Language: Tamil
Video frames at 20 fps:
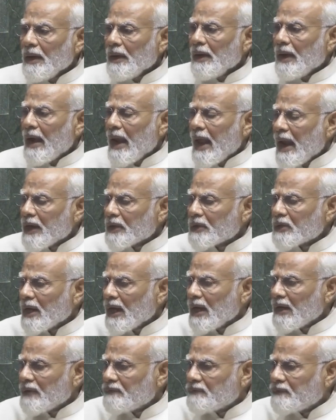
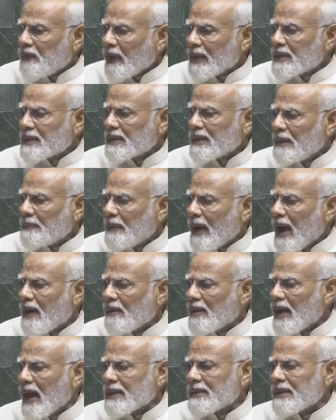தேசத்திற்கே முதன்மை
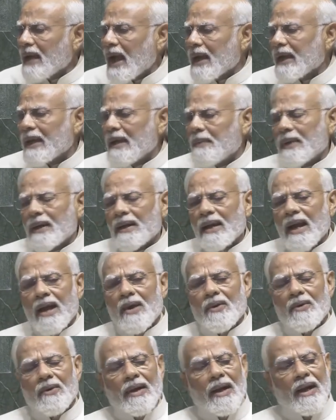என்ற உணர்வோடு
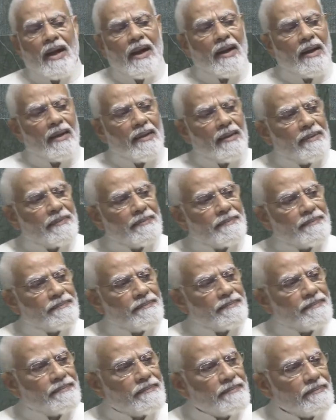முன்னேறி செல்ல வேண்டும்
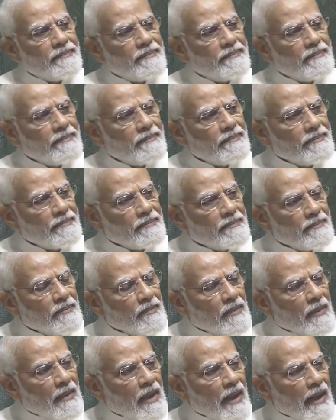
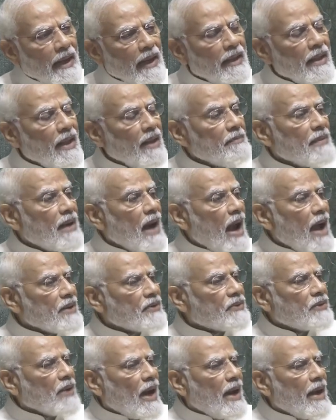இதம்
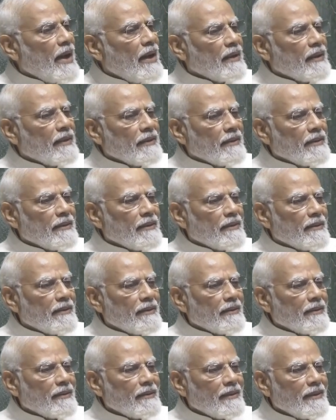ராஷ்டிராய
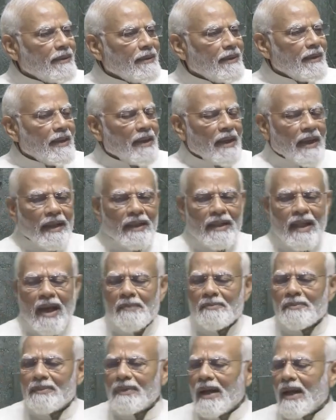இதன்
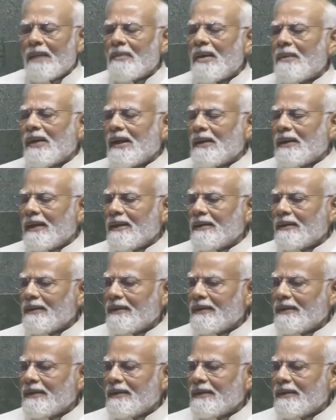நமமா